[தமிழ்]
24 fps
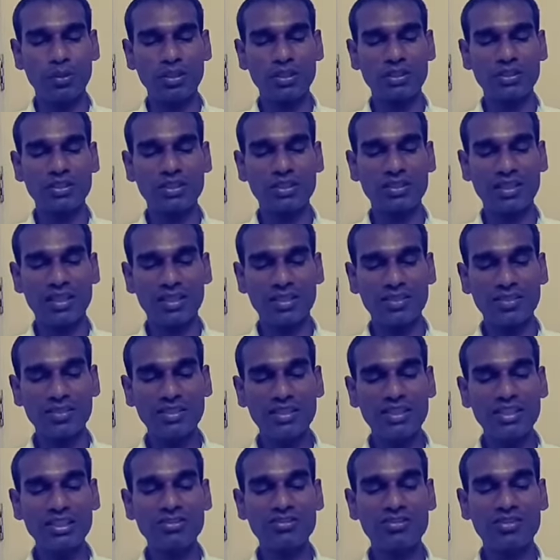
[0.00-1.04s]
பொக்கிஷத்தை அதாவது
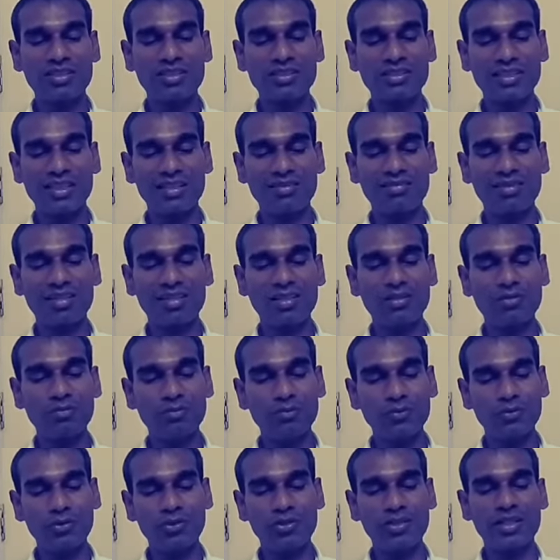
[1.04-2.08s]
ஈஸ்வர சேவையிலே
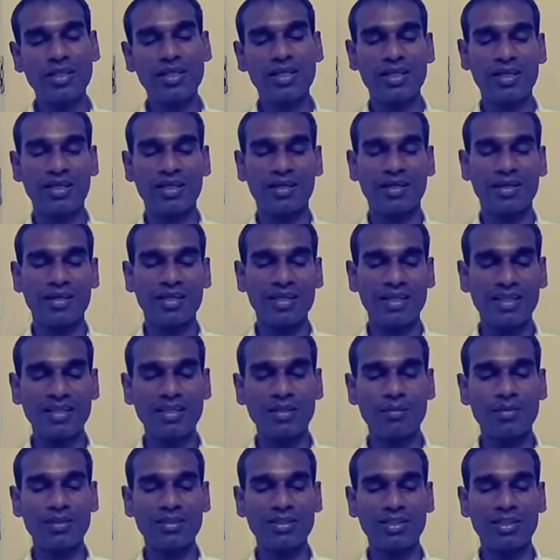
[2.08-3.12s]
மூழ்கி கிடக்கலாம்
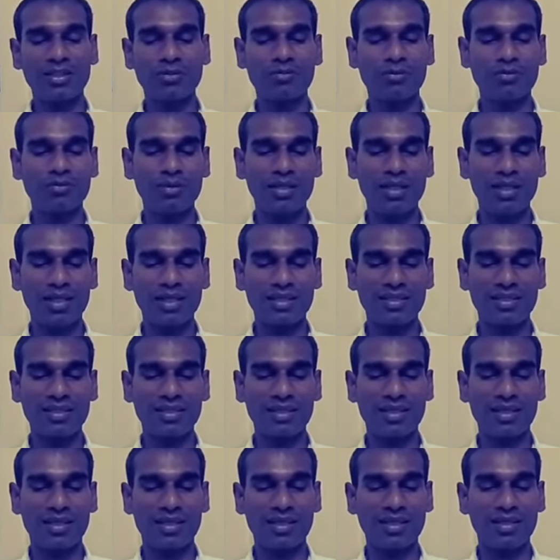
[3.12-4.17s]
எந்த பந்தனமும்
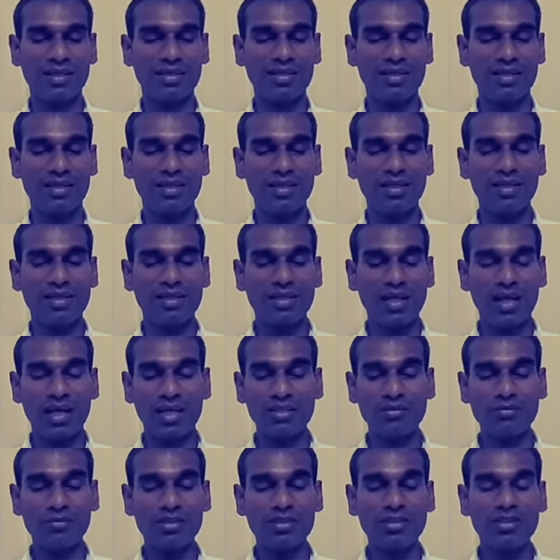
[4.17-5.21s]
இல்லாததுனால
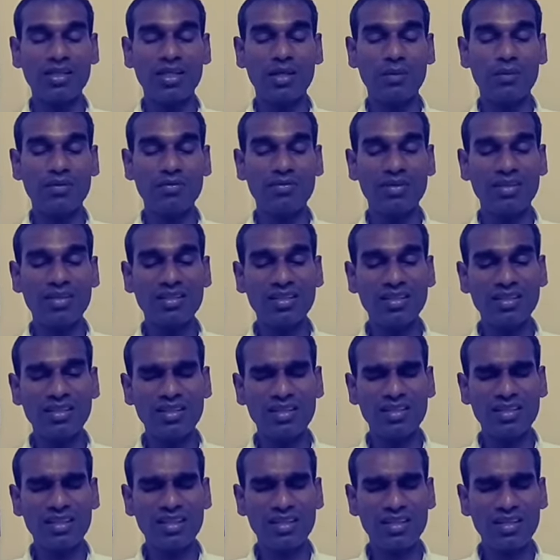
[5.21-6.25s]
அது மட்டும் இல்லாம
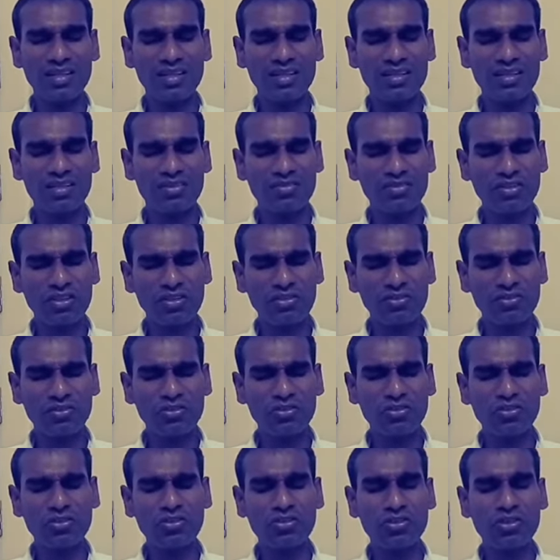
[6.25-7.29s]
வெளியில என்ன இருக்கு வெறும்
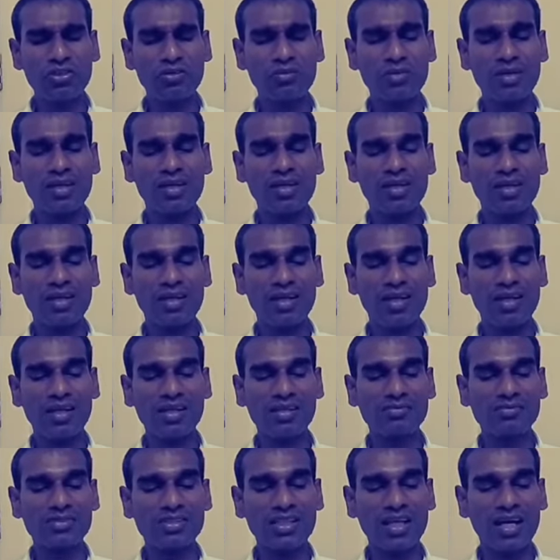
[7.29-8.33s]
கொடூரமான
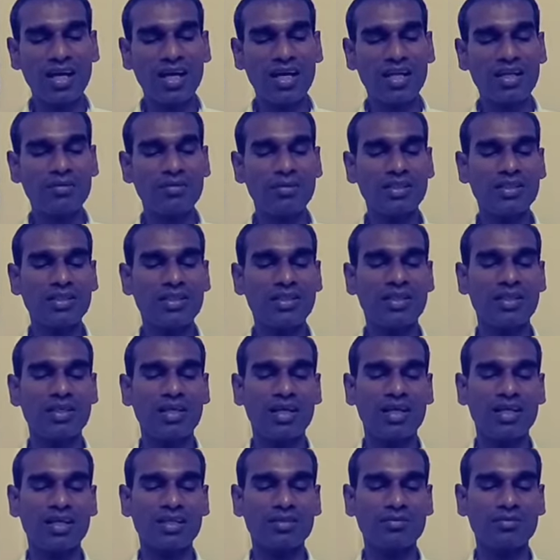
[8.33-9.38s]
நரகம் சாரமற்ற
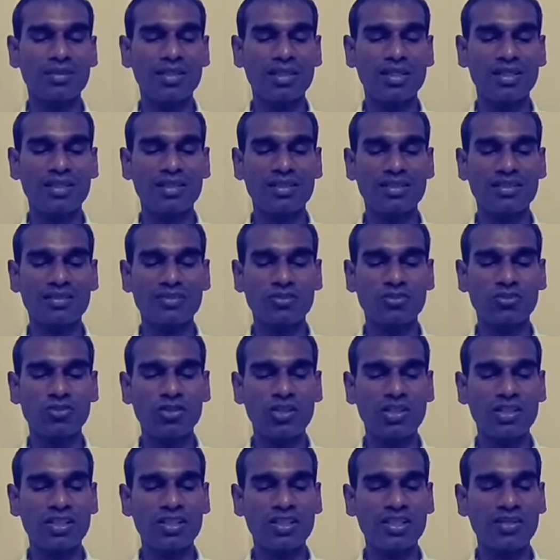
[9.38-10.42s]
நரகம் தான் இருக்குது
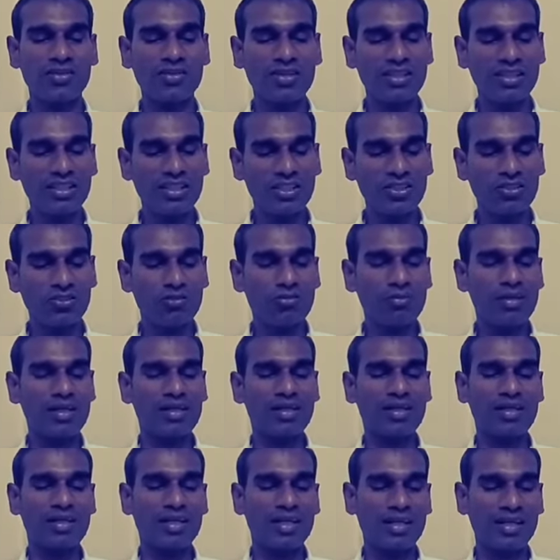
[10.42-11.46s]
துக்கத்தை தவிர எதுவுமே
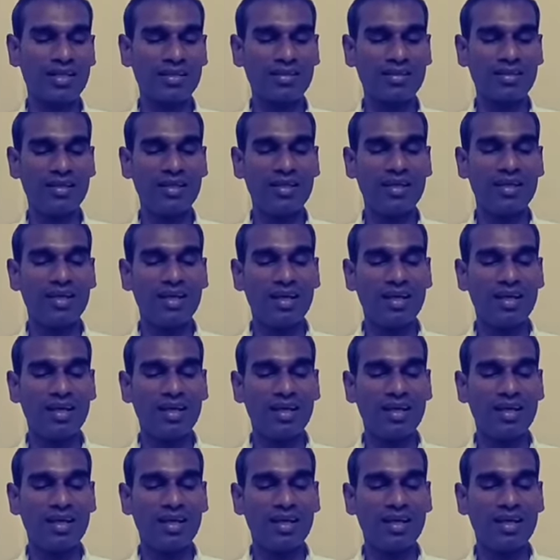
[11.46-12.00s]
அங்க கிடையாது